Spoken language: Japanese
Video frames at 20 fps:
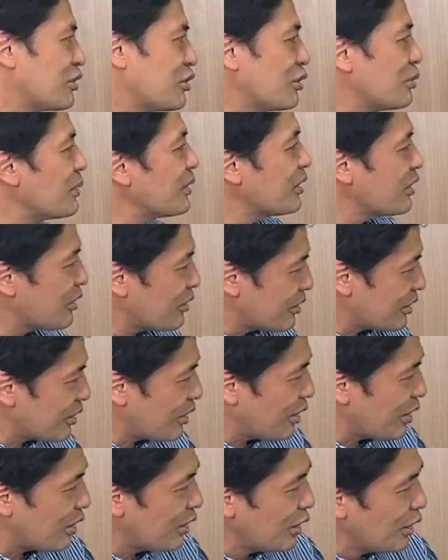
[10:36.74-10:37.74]
中盤なんです
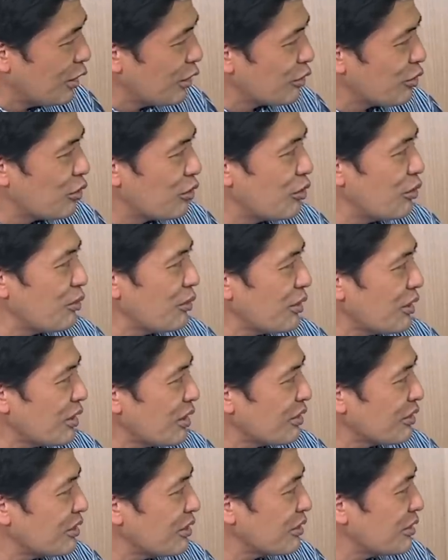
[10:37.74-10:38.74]
が、ここも
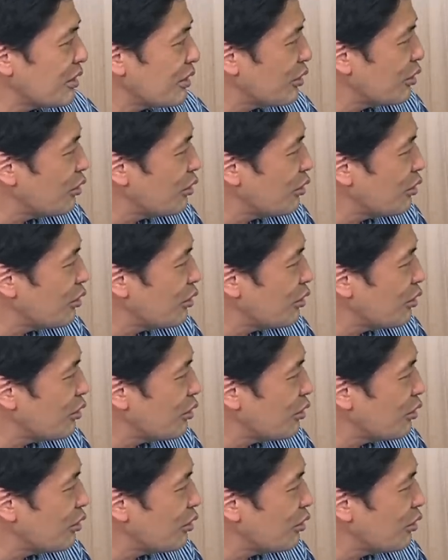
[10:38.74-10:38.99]
ね、安田さん